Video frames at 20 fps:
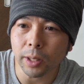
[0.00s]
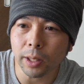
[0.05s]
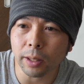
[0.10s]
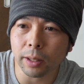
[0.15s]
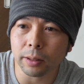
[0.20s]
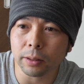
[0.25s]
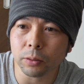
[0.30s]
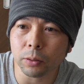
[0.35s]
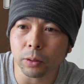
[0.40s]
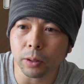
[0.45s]

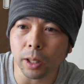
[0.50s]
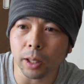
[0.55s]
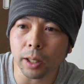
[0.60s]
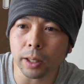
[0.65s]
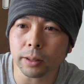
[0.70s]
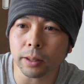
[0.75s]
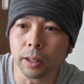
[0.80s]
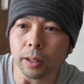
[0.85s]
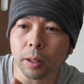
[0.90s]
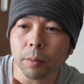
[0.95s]
なんかすごい
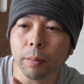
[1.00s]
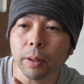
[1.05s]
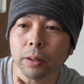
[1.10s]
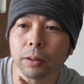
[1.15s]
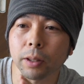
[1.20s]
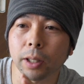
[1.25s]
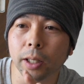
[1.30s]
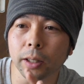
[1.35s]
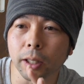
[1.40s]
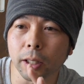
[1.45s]
辛さ
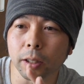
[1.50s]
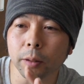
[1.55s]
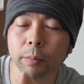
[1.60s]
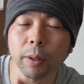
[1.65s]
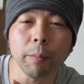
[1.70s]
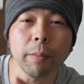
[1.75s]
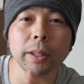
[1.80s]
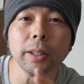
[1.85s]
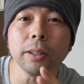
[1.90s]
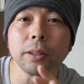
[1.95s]
レベルがね
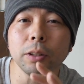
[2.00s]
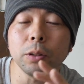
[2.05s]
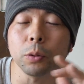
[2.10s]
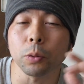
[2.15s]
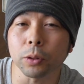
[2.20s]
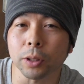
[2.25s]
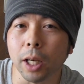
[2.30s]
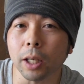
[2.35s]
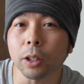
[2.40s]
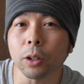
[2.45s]
今まで史
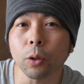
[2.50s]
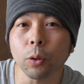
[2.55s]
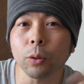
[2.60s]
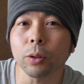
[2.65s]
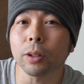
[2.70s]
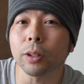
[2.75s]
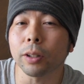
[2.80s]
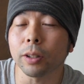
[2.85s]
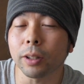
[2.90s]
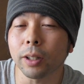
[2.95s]
上最
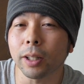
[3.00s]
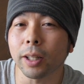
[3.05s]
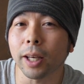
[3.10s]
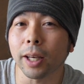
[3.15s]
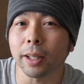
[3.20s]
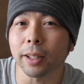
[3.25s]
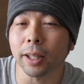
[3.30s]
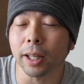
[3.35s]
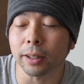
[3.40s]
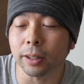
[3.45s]
強って言って
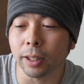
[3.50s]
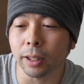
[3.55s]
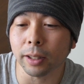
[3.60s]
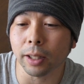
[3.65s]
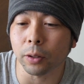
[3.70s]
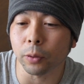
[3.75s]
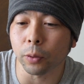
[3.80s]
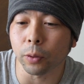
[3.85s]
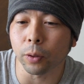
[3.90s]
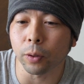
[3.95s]
ねやって
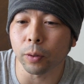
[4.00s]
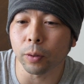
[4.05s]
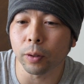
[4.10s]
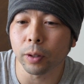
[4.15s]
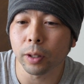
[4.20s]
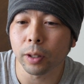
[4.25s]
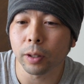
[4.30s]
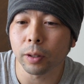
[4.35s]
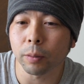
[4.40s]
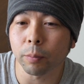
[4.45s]
たのを
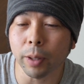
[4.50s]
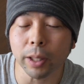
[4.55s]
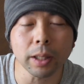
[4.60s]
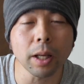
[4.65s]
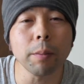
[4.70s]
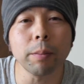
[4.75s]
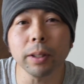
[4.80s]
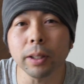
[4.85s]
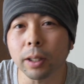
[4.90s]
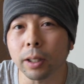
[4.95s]
前
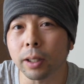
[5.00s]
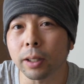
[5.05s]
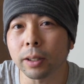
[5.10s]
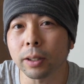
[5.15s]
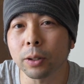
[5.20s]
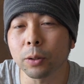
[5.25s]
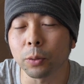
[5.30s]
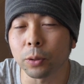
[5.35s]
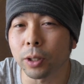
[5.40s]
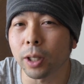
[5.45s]
食べた
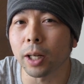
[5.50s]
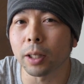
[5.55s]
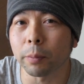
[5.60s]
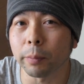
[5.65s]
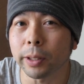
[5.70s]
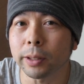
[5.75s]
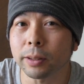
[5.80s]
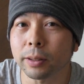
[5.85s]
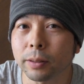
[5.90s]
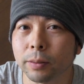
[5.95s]
記憶があ
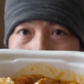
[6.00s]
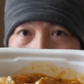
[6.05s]
ります